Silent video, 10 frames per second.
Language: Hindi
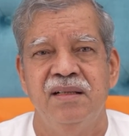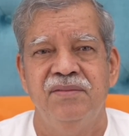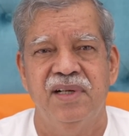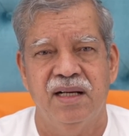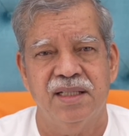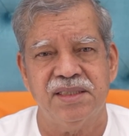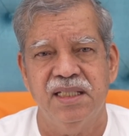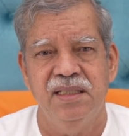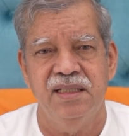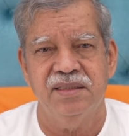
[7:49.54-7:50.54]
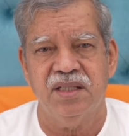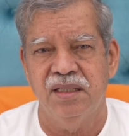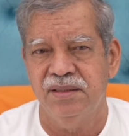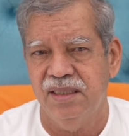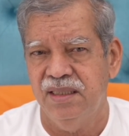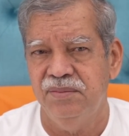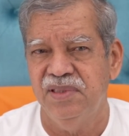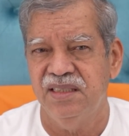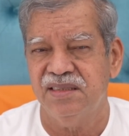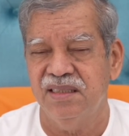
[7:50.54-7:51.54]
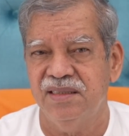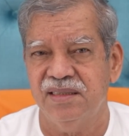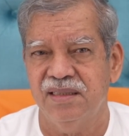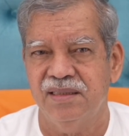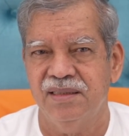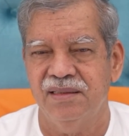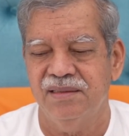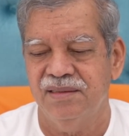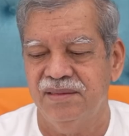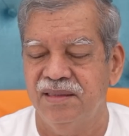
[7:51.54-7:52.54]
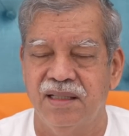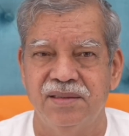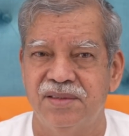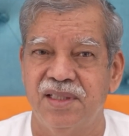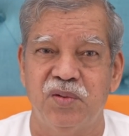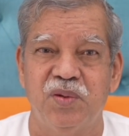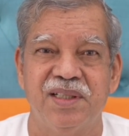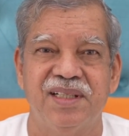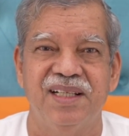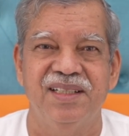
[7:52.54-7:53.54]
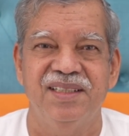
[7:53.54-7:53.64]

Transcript: विकास के लिए शांति की भी नितान्त ज़रूरत है